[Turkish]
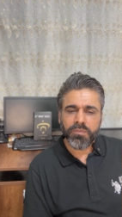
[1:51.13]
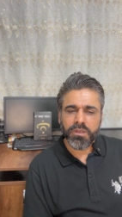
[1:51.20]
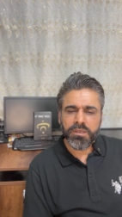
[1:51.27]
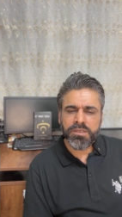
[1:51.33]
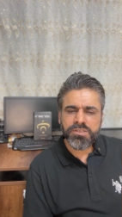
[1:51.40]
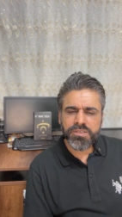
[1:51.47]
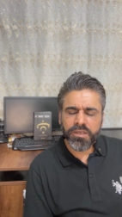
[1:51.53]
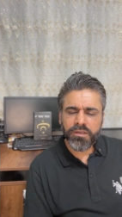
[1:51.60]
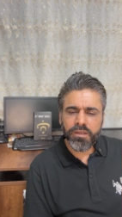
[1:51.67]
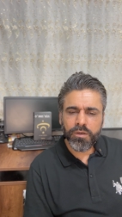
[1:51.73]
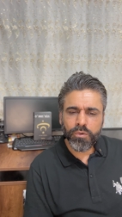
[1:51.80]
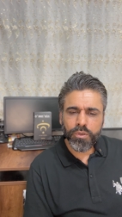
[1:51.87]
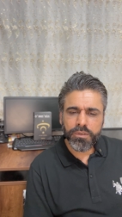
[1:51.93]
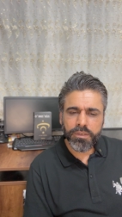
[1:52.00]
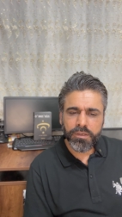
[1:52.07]
İnsanlar
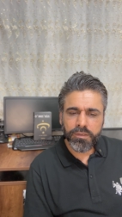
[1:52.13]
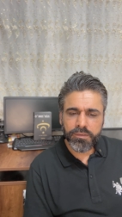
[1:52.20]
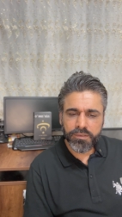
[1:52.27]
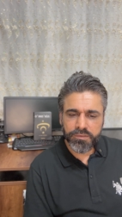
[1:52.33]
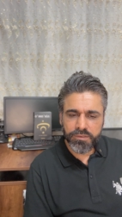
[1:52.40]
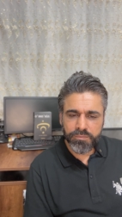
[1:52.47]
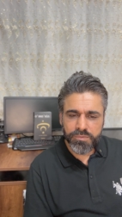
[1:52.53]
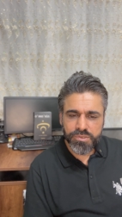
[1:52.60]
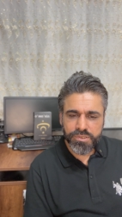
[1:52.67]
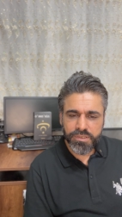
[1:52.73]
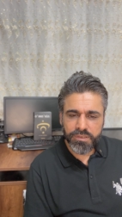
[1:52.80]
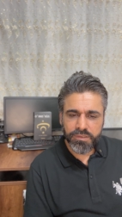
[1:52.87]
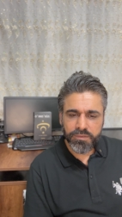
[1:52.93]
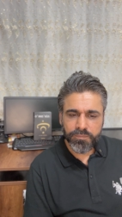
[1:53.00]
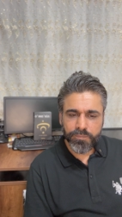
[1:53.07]
o kadar aldatılmış
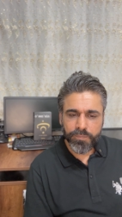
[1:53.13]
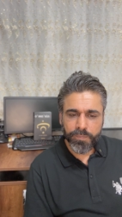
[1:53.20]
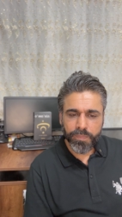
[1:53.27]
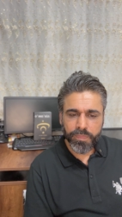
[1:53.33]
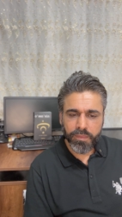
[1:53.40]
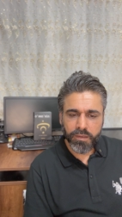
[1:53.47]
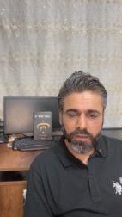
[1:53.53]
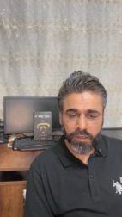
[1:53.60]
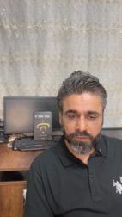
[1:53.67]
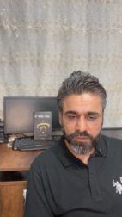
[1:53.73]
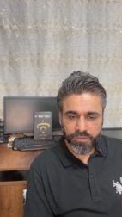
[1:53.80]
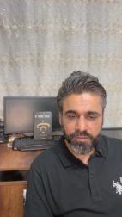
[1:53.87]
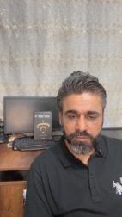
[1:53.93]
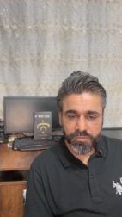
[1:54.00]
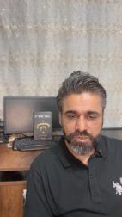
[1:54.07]
ki,
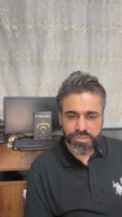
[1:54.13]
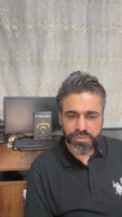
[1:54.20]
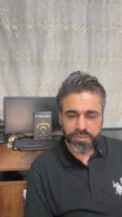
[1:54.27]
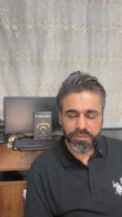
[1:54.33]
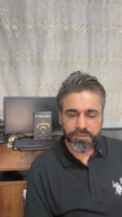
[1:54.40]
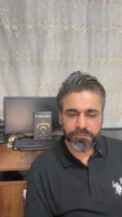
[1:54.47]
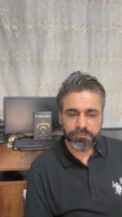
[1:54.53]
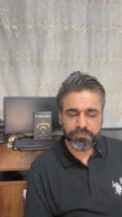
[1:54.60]
kandırılmış ki,